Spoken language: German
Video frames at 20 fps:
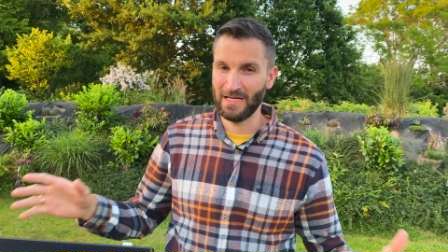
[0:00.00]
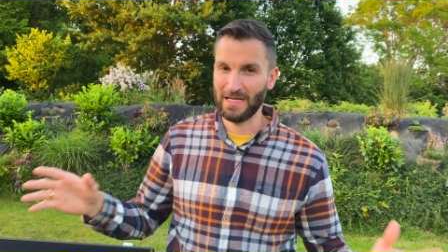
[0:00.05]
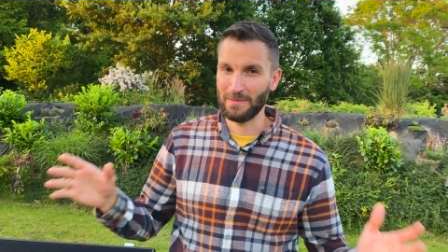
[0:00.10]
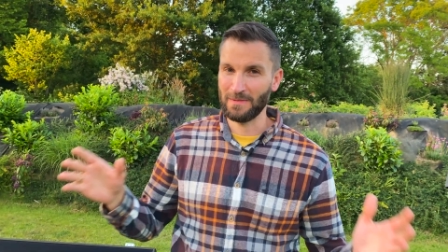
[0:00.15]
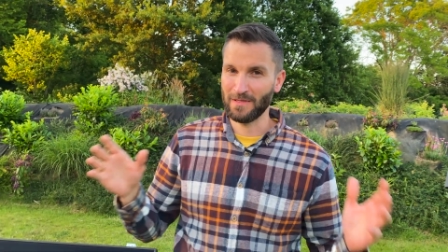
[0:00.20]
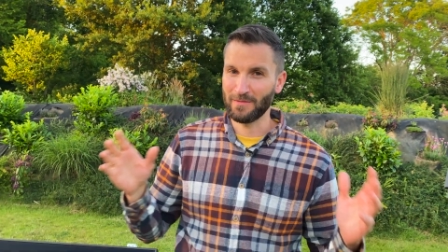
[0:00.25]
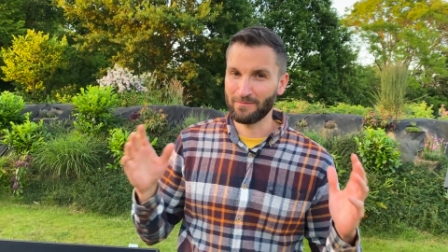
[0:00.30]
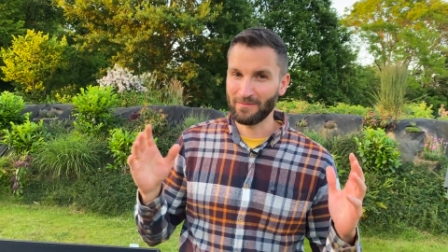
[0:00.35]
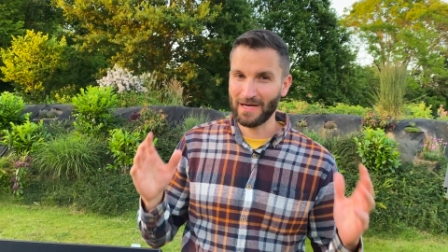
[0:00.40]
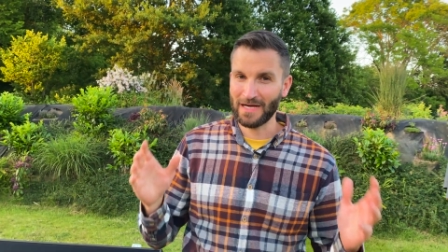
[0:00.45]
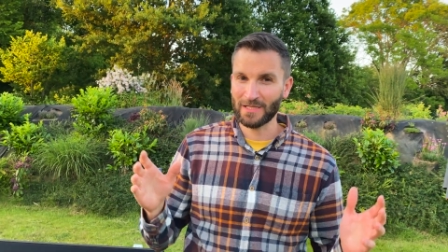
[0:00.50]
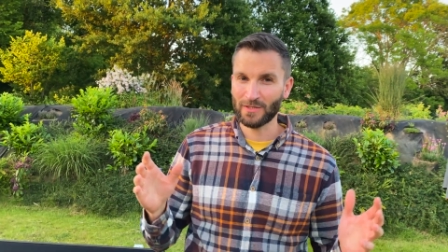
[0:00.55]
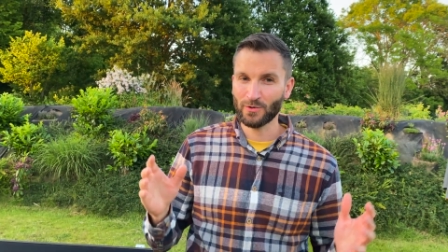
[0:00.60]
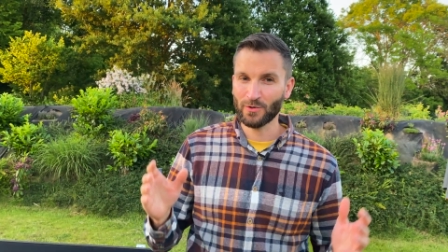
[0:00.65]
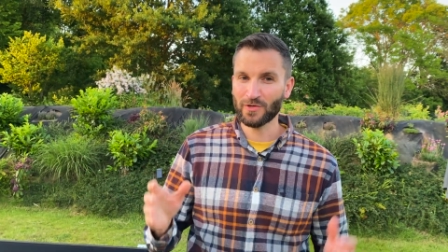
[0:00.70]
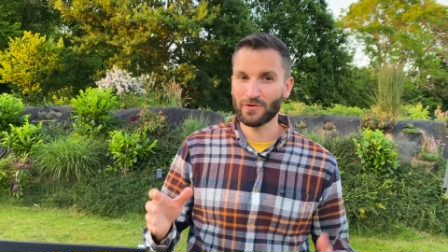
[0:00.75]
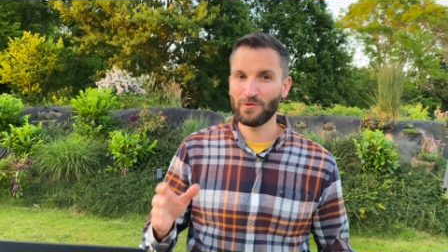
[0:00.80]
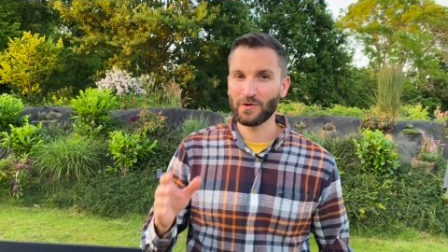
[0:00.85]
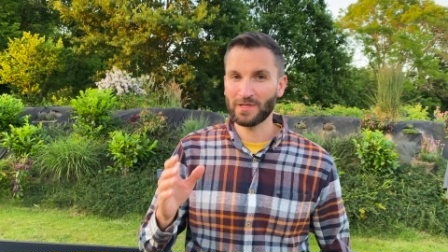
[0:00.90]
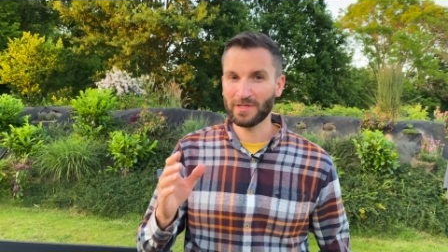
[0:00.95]
Aber macht
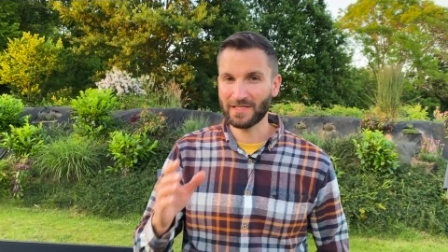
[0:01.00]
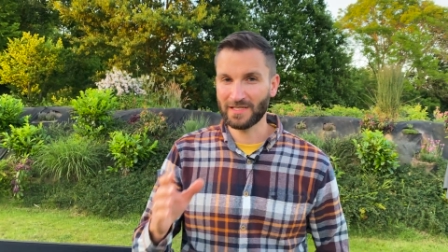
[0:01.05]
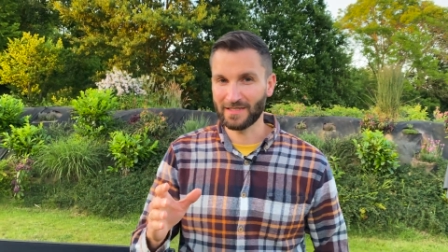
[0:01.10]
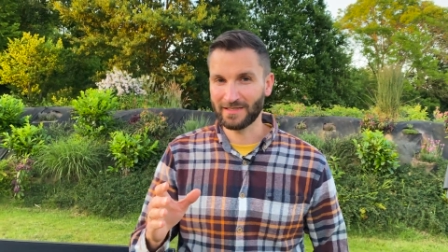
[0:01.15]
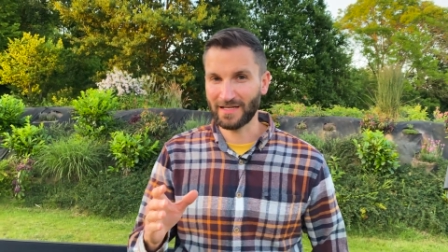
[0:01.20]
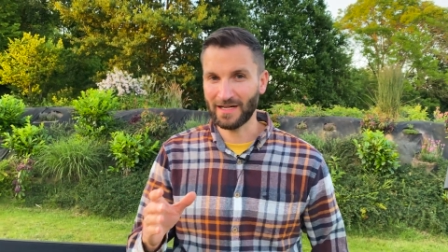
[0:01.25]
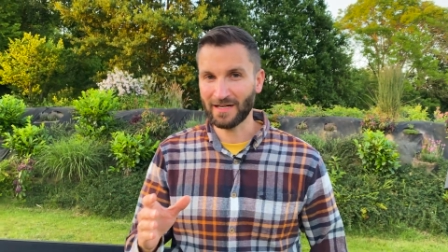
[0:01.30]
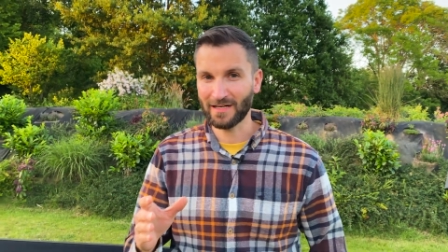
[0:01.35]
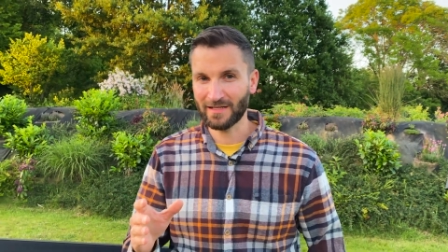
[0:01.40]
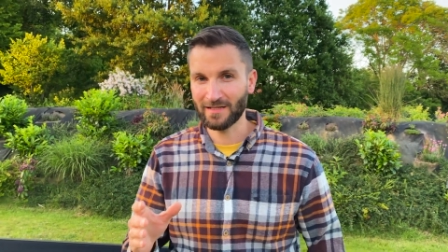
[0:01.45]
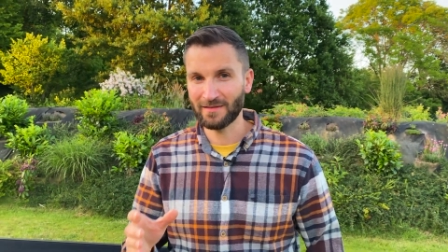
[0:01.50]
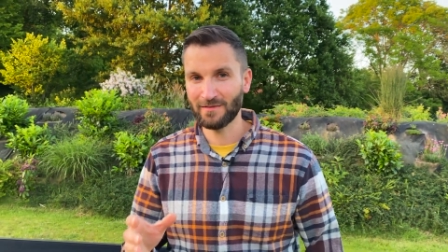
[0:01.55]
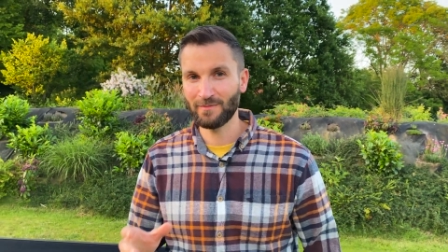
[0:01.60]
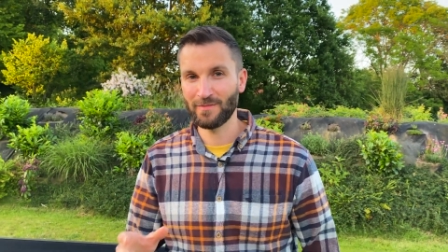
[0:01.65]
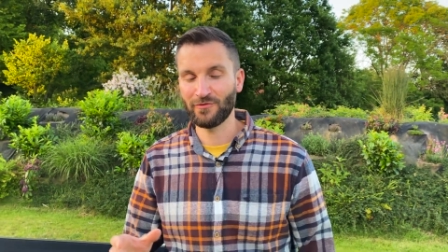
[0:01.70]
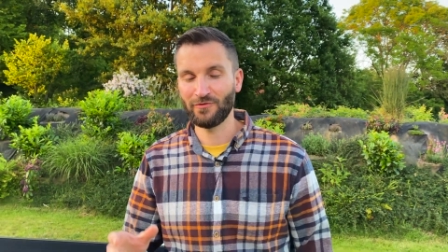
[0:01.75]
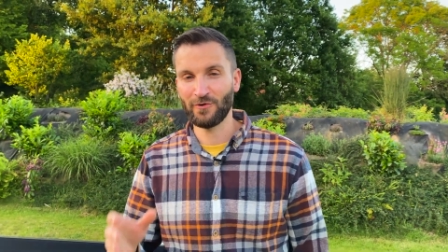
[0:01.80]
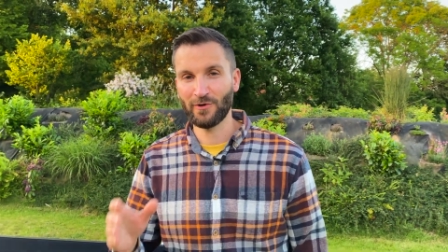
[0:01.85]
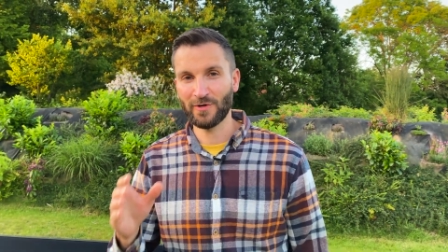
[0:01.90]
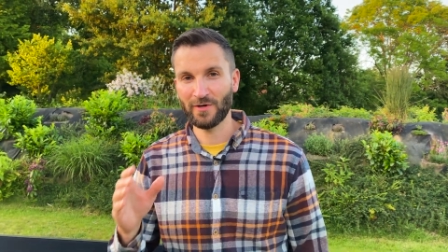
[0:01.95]
euch wirklich Gedanken,
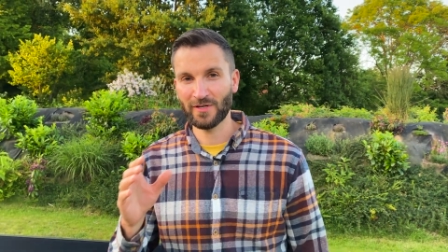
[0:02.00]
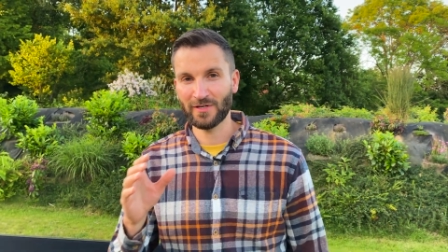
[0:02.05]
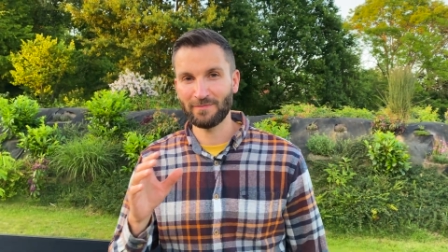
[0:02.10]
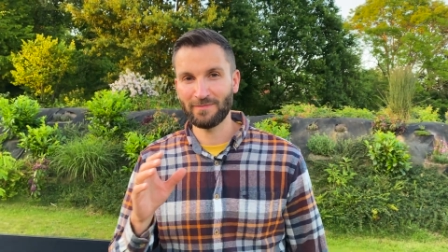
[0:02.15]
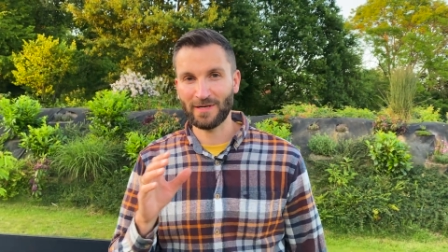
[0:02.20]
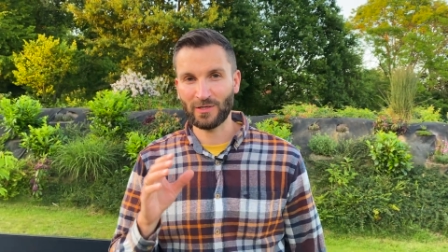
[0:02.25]
bevor ihr euch